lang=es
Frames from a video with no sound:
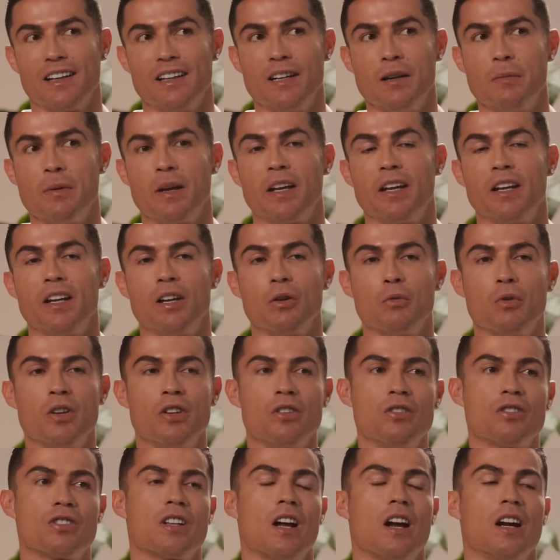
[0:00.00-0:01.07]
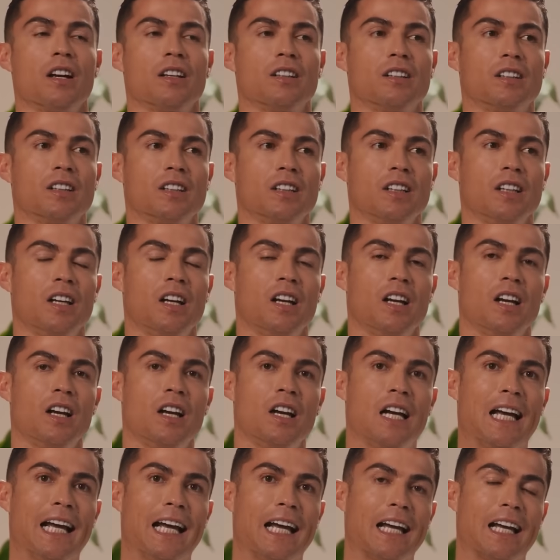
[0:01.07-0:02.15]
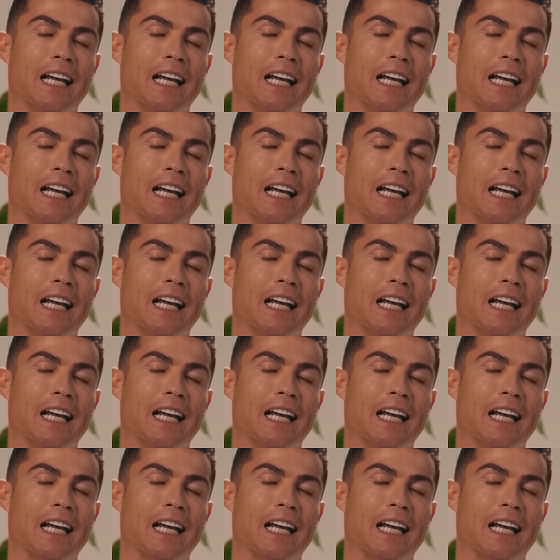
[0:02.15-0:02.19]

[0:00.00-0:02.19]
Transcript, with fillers: concedió una entrevista en la que habla sobre su